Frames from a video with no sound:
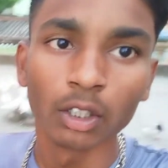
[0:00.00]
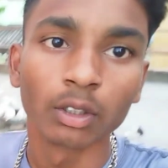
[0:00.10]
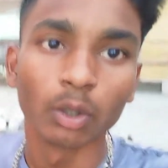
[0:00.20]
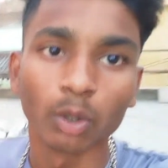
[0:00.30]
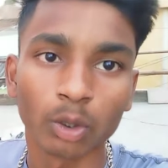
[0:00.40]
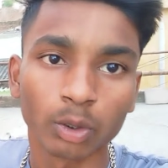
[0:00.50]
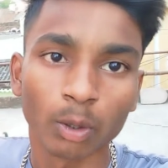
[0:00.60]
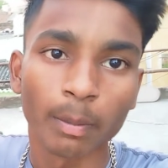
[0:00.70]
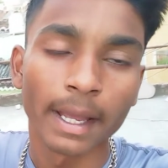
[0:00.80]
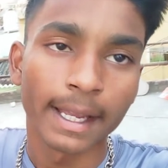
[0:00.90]
तो दोस्तों
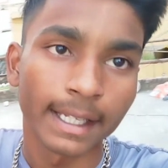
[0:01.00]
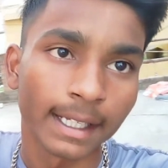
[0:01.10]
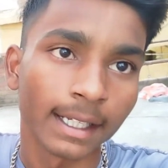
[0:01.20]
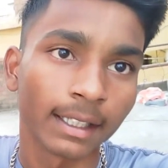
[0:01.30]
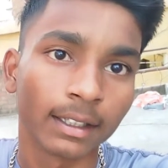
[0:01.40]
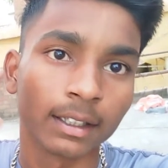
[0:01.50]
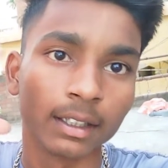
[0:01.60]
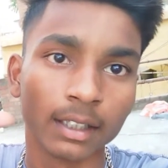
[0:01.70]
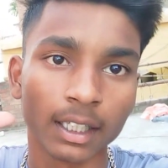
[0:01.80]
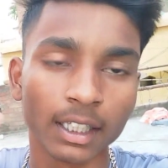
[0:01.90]
मैं ये
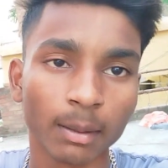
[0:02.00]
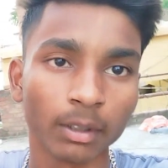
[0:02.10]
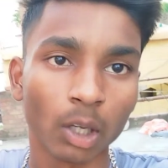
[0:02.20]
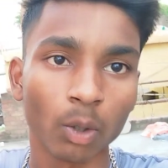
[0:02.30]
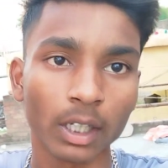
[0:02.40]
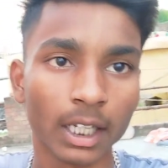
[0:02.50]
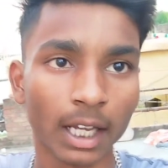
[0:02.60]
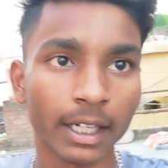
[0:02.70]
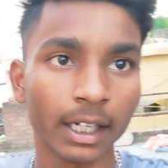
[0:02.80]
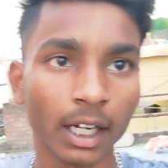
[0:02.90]
तरीका बताऊँगा
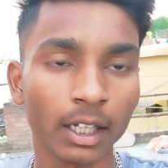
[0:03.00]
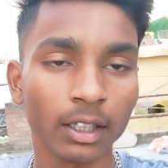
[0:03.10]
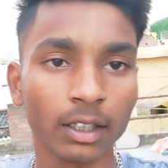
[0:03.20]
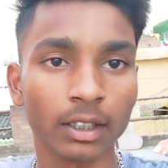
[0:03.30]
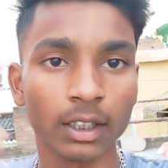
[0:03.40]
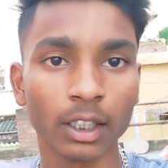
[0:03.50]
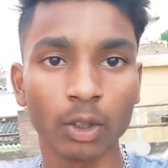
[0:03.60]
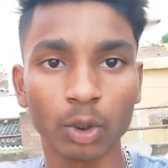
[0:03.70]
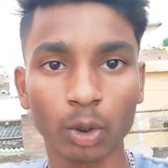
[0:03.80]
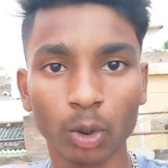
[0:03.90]
खिलाने का ठीक है
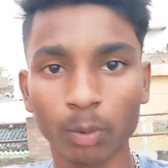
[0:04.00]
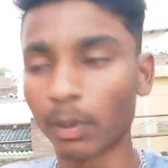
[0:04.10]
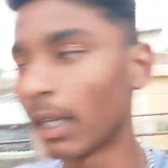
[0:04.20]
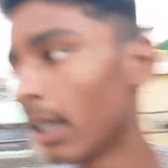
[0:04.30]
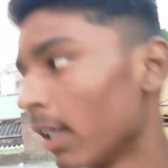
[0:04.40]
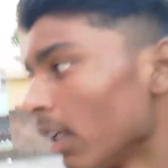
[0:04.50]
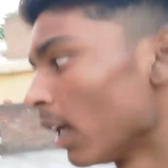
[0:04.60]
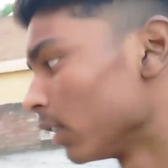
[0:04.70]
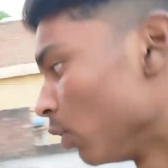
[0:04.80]
दोस्तों मैंने ऐसे